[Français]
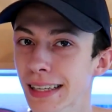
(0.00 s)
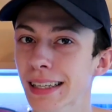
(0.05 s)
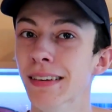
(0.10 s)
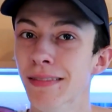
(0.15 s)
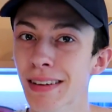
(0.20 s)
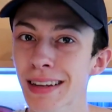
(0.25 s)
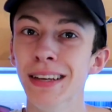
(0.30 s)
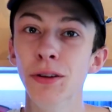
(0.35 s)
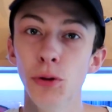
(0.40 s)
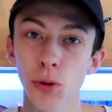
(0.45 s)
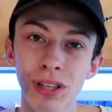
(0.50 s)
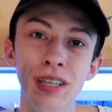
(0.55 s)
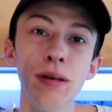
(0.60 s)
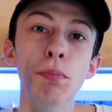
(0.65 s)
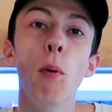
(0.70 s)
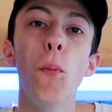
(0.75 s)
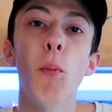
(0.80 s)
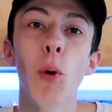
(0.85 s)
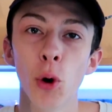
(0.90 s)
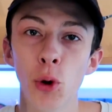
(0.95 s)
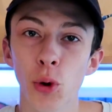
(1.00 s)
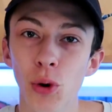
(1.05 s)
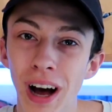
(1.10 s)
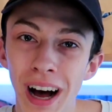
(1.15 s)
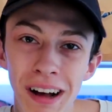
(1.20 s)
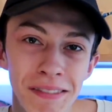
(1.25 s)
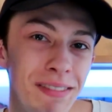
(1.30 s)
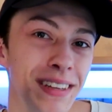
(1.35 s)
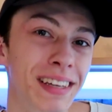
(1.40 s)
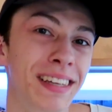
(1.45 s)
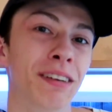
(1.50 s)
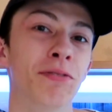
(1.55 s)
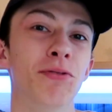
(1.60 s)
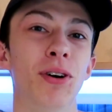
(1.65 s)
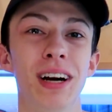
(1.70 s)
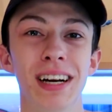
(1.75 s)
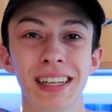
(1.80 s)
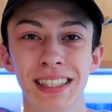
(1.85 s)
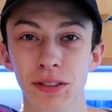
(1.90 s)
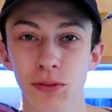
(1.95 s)
des DVD de type pornographique, hein,
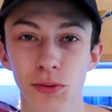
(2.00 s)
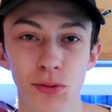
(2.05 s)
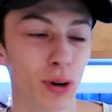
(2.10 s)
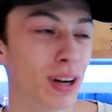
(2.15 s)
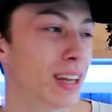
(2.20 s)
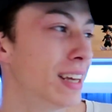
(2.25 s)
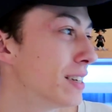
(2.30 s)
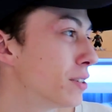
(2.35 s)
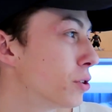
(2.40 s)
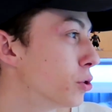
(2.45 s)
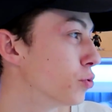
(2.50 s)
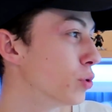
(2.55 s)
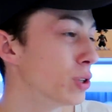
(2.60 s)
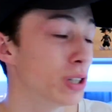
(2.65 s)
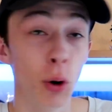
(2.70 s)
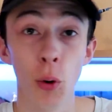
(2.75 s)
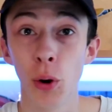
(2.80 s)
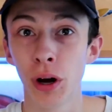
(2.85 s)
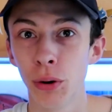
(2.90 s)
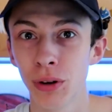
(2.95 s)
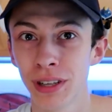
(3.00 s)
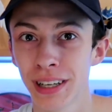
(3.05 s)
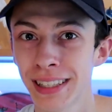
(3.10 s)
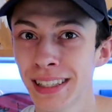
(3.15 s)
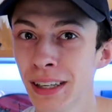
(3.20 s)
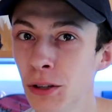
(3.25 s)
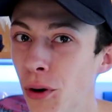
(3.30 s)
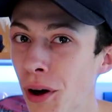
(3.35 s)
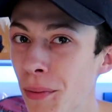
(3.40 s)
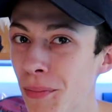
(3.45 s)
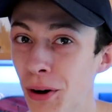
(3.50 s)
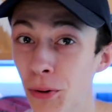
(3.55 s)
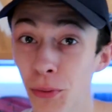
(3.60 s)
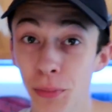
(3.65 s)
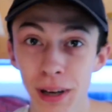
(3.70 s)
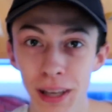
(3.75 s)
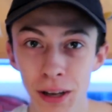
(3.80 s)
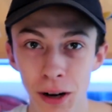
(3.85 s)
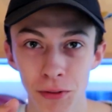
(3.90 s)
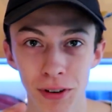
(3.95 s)
voilà, si vous voyez ce que je veux dire, au cas où certains n'auraient pas
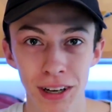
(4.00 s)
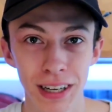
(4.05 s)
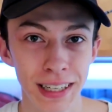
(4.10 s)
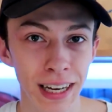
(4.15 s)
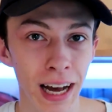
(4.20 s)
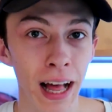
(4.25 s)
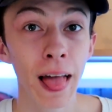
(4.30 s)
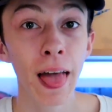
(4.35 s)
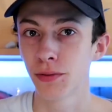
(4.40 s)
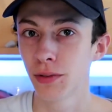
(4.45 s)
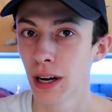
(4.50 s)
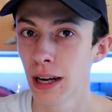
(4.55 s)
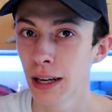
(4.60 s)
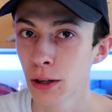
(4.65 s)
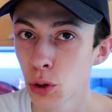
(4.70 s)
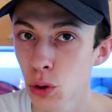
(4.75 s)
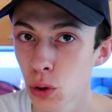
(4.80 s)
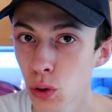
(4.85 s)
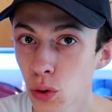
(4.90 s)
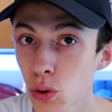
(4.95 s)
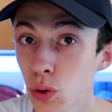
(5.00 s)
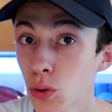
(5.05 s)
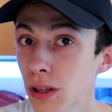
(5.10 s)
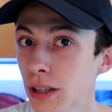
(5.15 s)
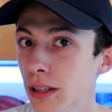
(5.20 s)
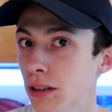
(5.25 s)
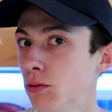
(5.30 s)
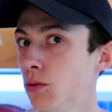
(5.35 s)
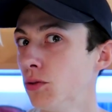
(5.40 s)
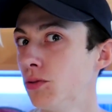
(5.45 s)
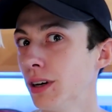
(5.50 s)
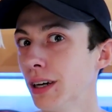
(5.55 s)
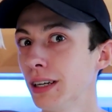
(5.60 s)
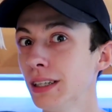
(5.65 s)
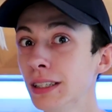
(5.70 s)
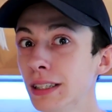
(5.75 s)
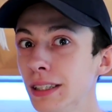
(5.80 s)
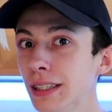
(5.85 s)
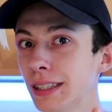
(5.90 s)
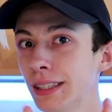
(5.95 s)
compris, hein, on va le dire. La chose qu'on était venu faire
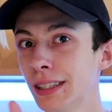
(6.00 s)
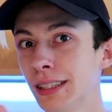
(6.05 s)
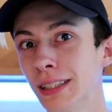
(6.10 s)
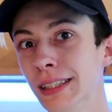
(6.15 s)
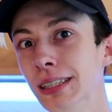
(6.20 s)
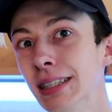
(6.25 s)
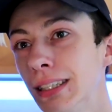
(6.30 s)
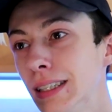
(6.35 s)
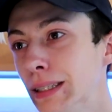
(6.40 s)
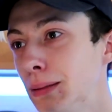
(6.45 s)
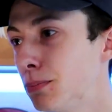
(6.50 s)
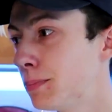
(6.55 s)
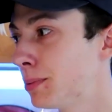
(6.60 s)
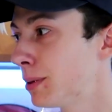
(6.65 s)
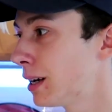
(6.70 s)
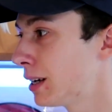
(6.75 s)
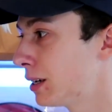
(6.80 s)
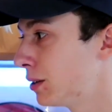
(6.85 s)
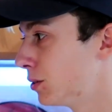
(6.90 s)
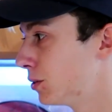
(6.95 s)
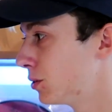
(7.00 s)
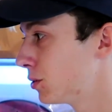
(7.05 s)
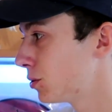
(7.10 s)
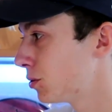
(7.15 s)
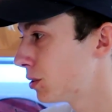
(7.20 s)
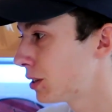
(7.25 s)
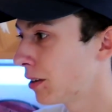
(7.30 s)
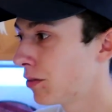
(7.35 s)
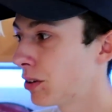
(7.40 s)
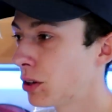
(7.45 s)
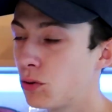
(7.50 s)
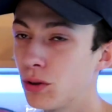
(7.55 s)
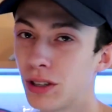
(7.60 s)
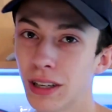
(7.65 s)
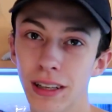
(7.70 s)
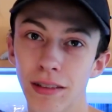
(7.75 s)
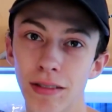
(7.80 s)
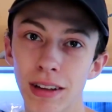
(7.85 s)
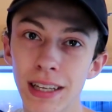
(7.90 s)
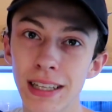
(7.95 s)
ici, ce n'était pas euh, se servir de
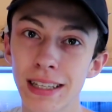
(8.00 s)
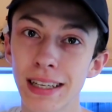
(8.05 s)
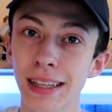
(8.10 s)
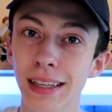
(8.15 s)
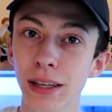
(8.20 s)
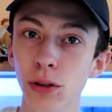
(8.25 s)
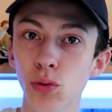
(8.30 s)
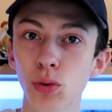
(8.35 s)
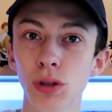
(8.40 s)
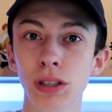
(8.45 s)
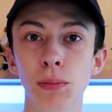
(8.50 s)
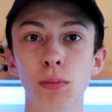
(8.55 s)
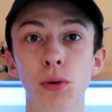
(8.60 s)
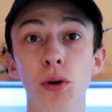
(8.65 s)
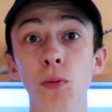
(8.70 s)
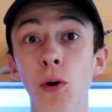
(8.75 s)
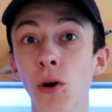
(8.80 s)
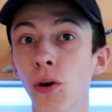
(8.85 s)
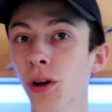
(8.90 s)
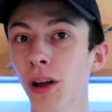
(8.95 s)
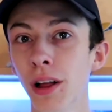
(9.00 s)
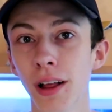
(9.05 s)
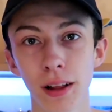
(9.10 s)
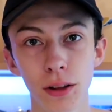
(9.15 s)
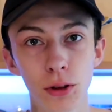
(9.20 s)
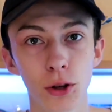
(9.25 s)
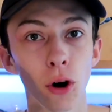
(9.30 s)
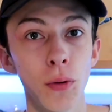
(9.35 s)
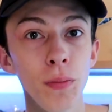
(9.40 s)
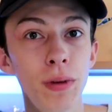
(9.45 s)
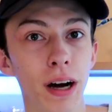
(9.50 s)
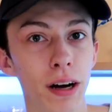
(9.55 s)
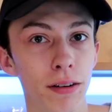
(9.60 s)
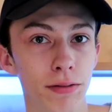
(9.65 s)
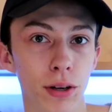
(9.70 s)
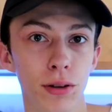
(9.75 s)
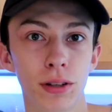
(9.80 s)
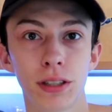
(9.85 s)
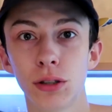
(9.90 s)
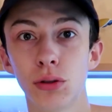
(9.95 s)
ces DVD, c'était tout simplement dormir,
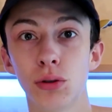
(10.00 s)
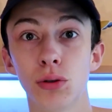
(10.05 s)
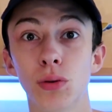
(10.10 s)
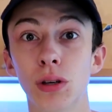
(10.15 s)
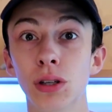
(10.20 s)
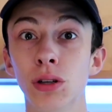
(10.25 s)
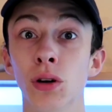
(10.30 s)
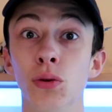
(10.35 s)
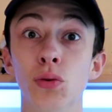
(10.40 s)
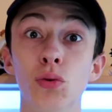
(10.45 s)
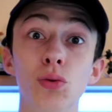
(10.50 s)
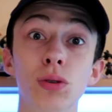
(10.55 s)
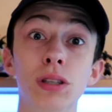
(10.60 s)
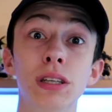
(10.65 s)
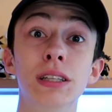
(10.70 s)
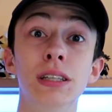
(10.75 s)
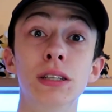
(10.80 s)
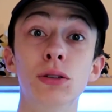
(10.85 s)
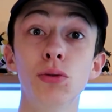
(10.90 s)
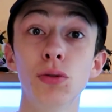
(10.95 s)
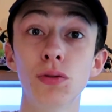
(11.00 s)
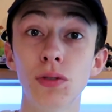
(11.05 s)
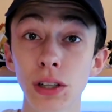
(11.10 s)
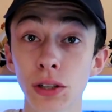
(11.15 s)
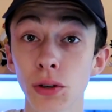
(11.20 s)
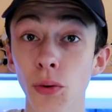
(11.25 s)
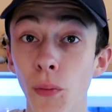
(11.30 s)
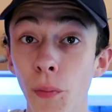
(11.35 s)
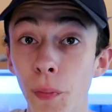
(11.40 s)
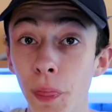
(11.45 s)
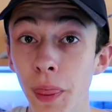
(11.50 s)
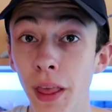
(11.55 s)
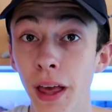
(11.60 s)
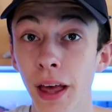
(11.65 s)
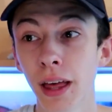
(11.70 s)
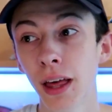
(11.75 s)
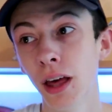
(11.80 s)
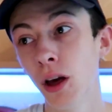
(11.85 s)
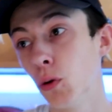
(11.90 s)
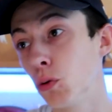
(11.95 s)
faire une sieste de 3 heures. Donc on s'est dit, de toute façon,
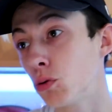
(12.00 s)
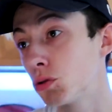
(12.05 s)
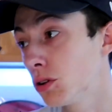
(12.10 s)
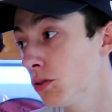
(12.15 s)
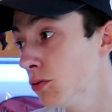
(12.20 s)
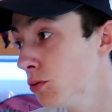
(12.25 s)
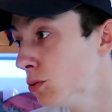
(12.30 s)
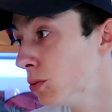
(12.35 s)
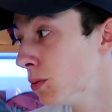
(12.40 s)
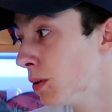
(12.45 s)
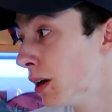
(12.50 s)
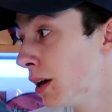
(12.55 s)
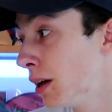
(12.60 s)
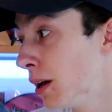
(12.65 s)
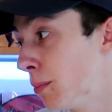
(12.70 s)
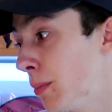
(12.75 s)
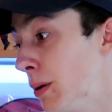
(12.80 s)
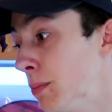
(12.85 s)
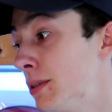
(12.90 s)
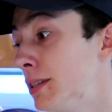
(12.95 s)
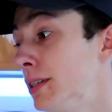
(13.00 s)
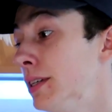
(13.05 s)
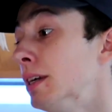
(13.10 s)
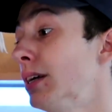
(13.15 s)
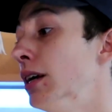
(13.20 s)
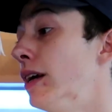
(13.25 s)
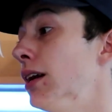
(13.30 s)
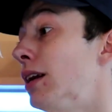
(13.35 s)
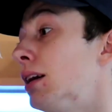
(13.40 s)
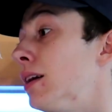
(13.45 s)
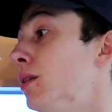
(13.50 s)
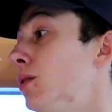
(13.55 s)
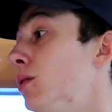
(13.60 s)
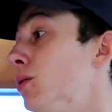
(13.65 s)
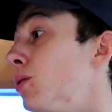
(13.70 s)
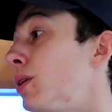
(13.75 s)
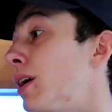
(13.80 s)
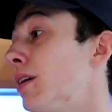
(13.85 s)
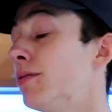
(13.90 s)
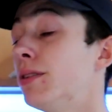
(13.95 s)
on s'en fout. Même si
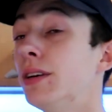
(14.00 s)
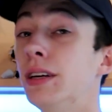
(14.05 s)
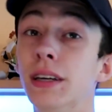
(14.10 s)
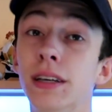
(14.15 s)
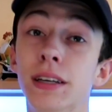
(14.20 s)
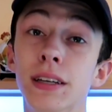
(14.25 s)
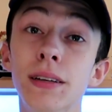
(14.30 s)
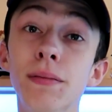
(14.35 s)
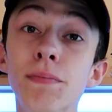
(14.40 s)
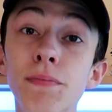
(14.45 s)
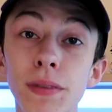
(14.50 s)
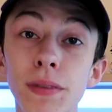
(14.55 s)
le café est